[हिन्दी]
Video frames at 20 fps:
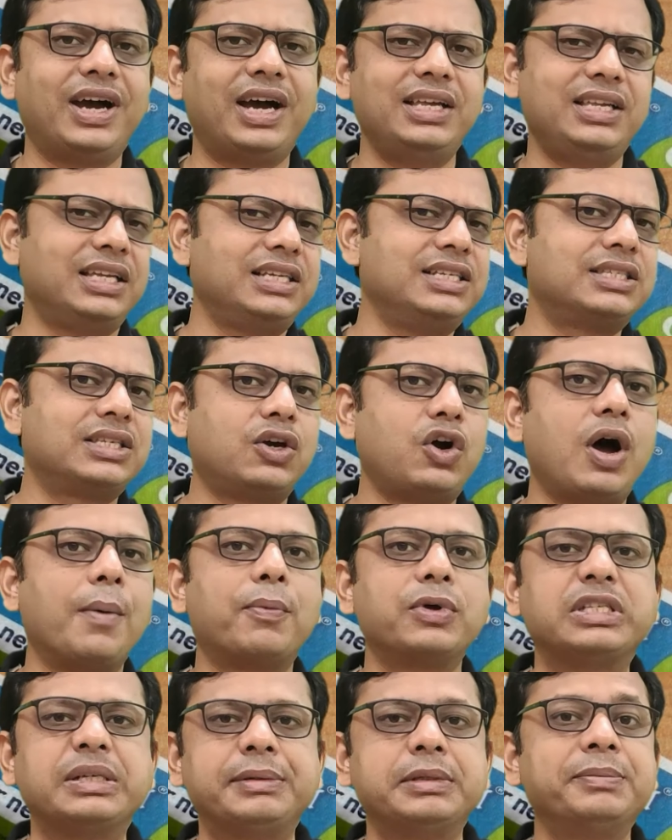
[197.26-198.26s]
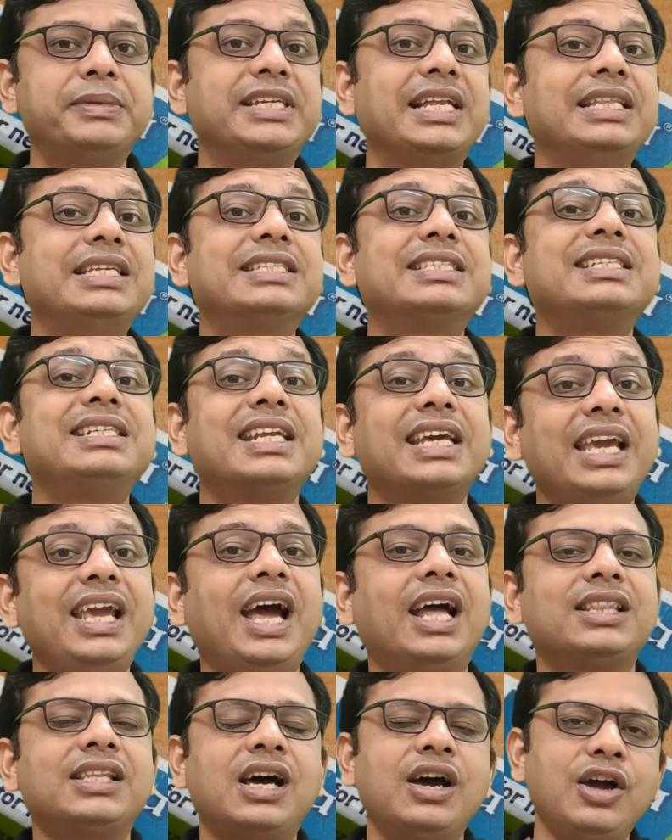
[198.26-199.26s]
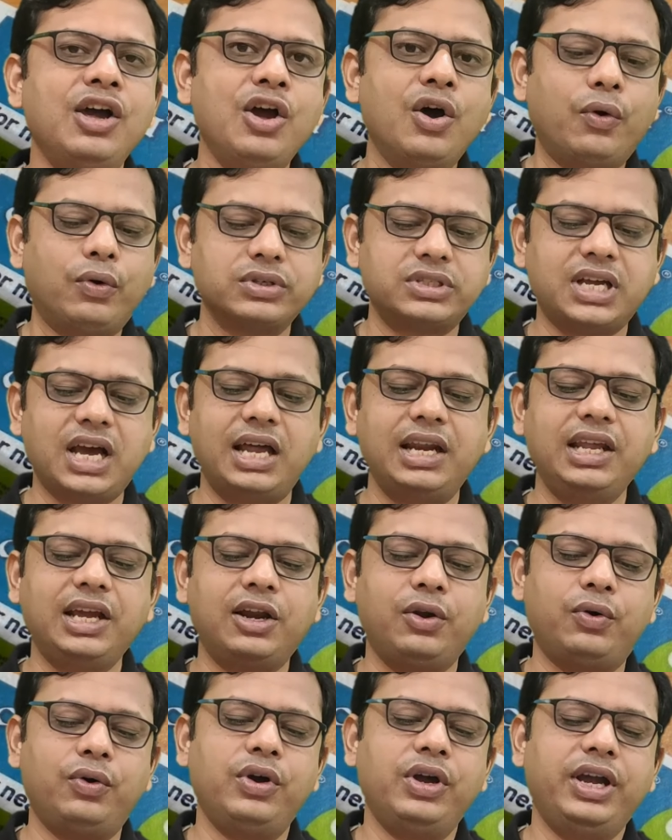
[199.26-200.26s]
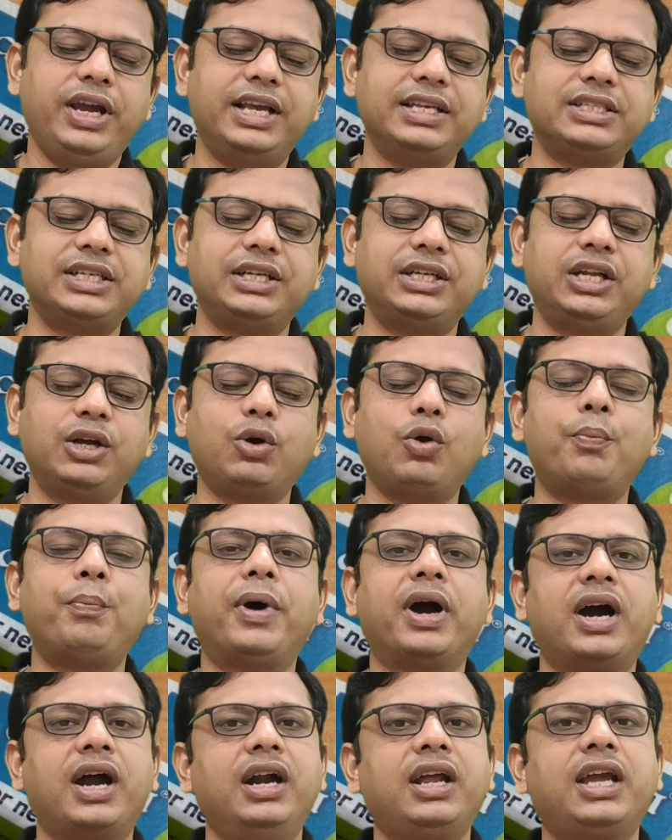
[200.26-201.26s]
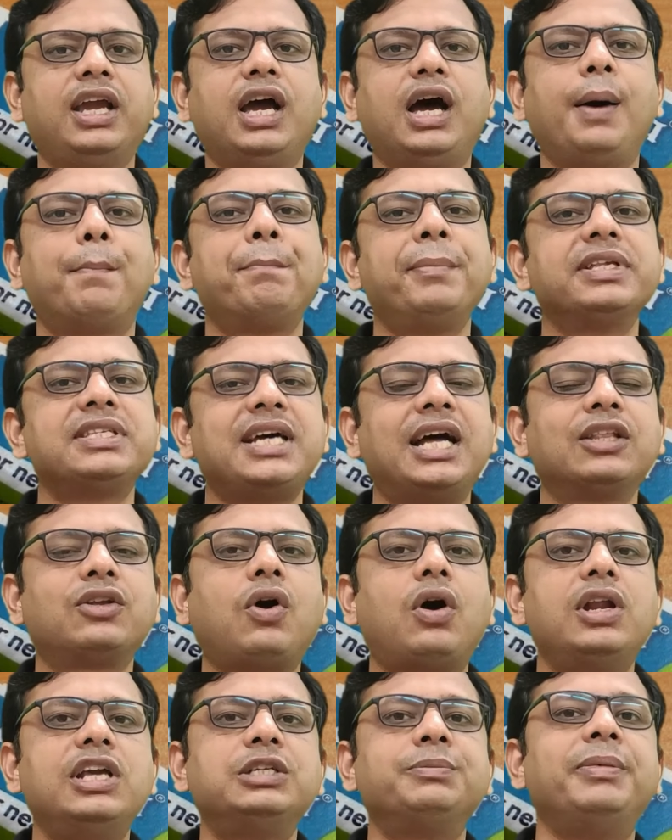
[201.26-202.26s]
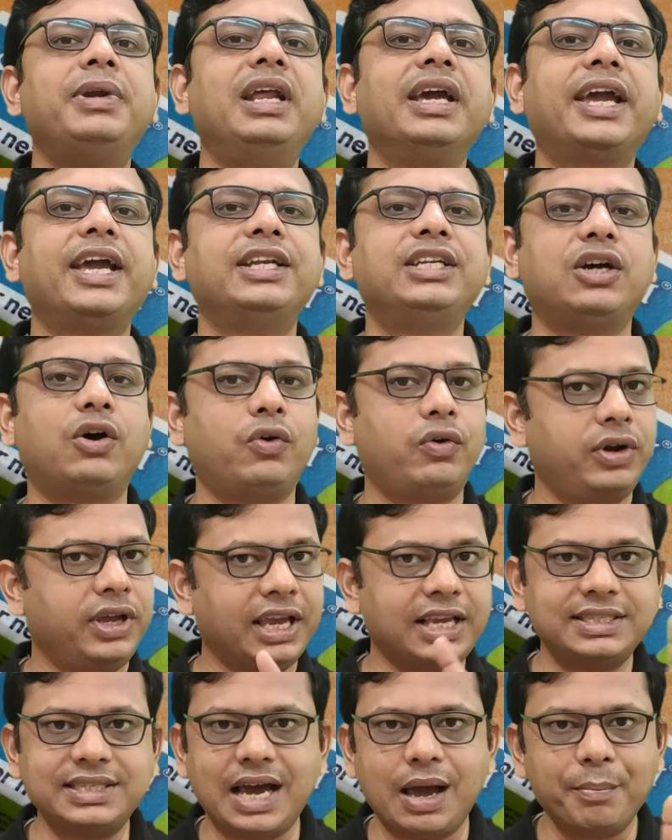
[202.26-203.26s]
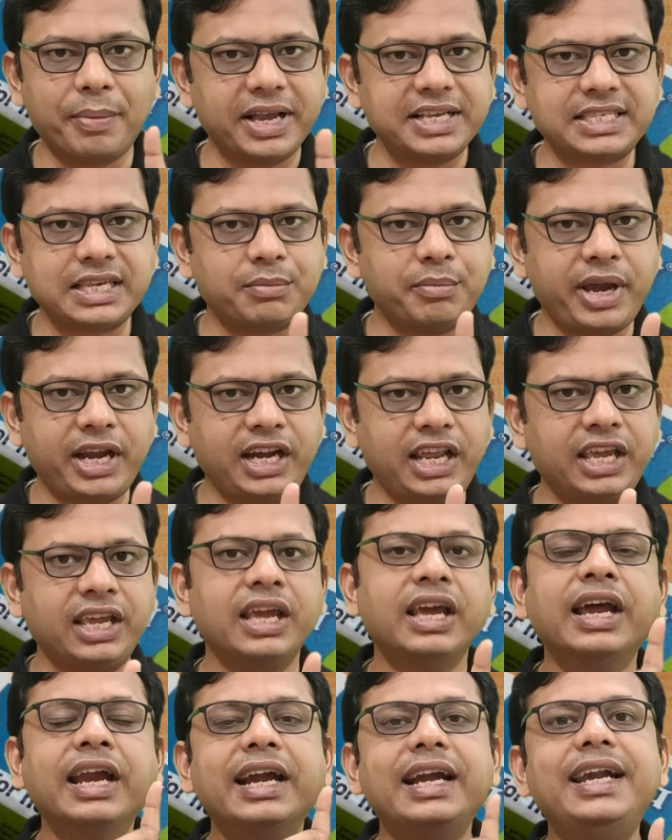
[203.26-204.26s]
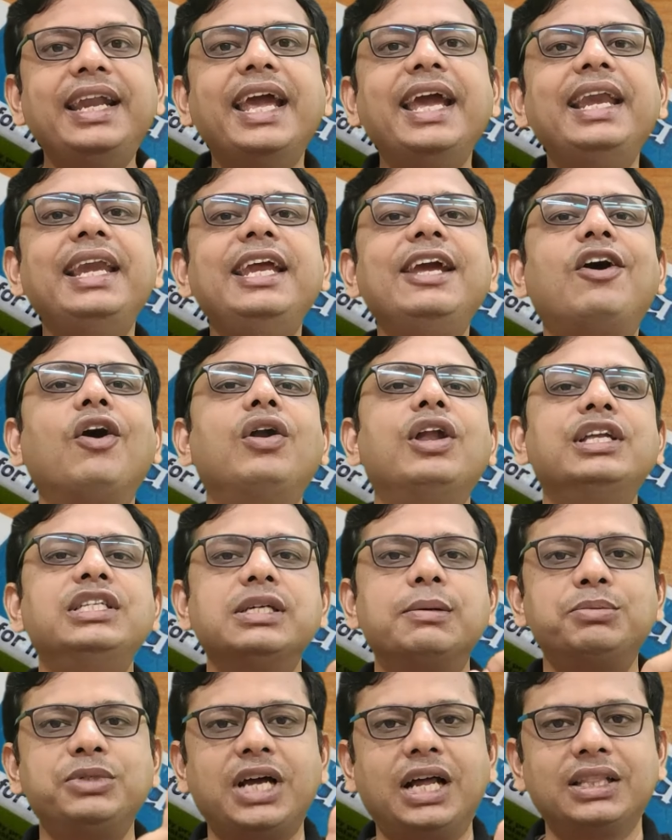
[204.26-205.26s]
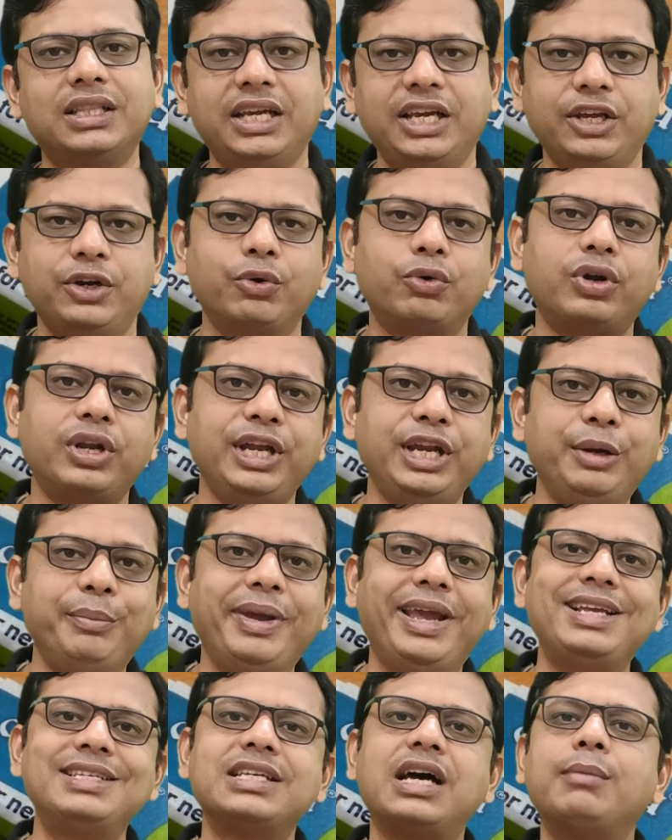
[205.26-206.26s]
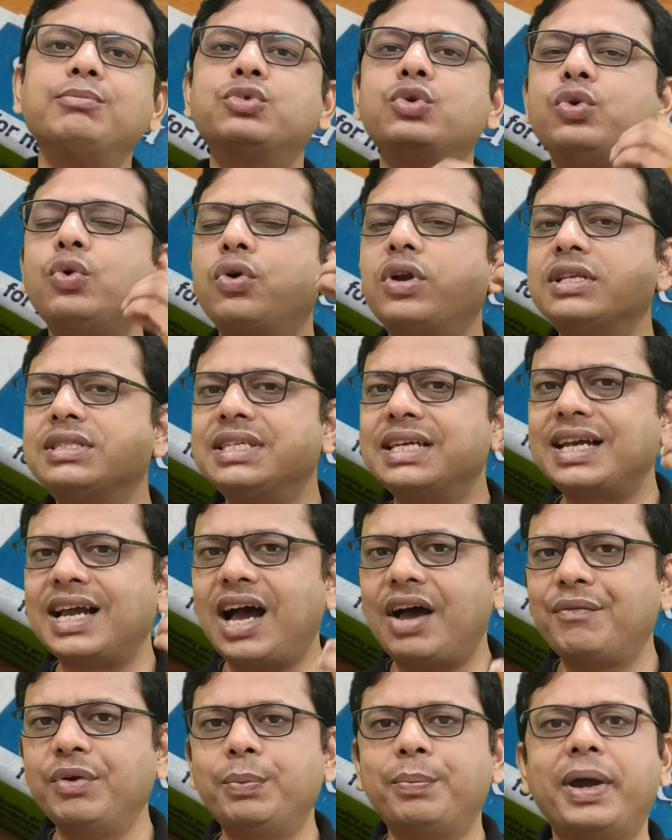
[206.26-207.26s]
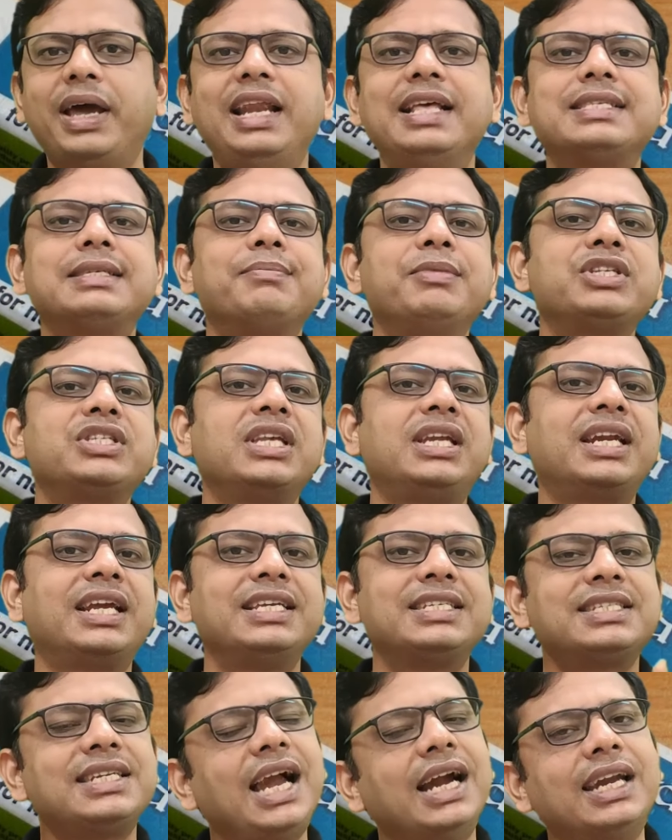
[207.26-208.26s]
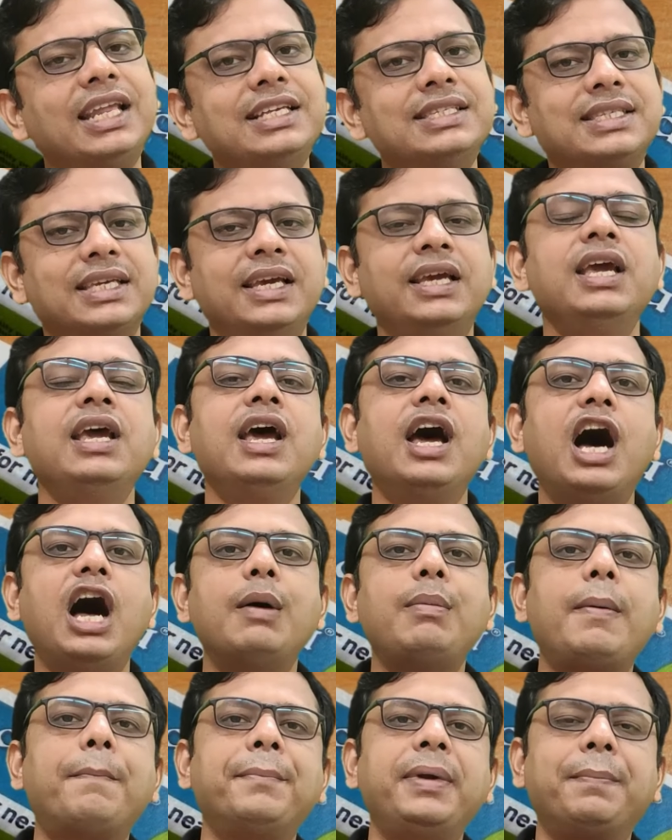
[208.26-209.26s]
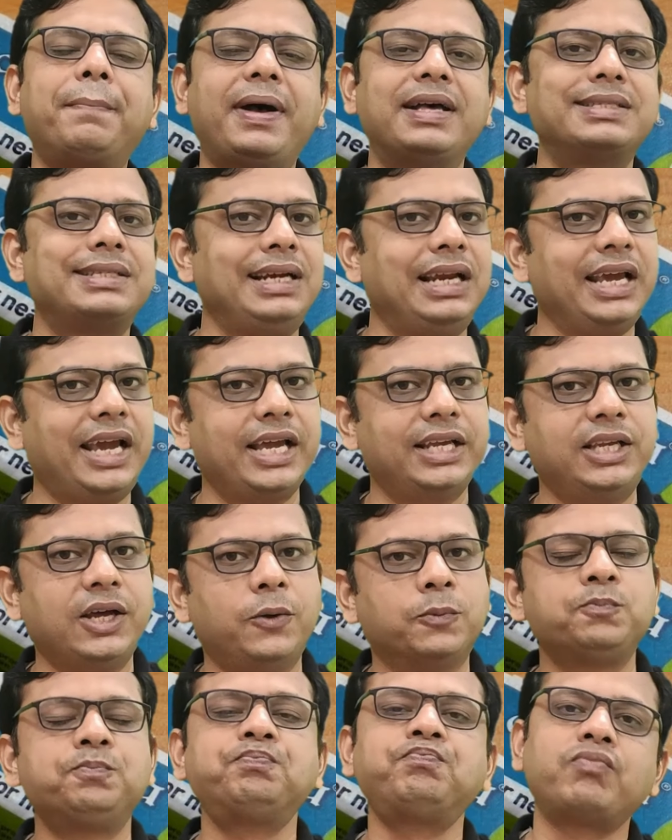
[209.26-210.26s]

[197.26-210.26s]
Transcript: का या जिसको आपको समझ में जल्दी से नहीं आता उसका लिख लो इस चिट्ठे को पकड़ के अपने साथ कॉलेज में लेके जाओ एग्जाम के समय नहीं डेली कॉलेज जब जाते हैं रूटीन में एग्जाम शुरू होने से काफी पहले सेमेस्टर के स्टार्टिंग से आप अपने पास लेके जाओ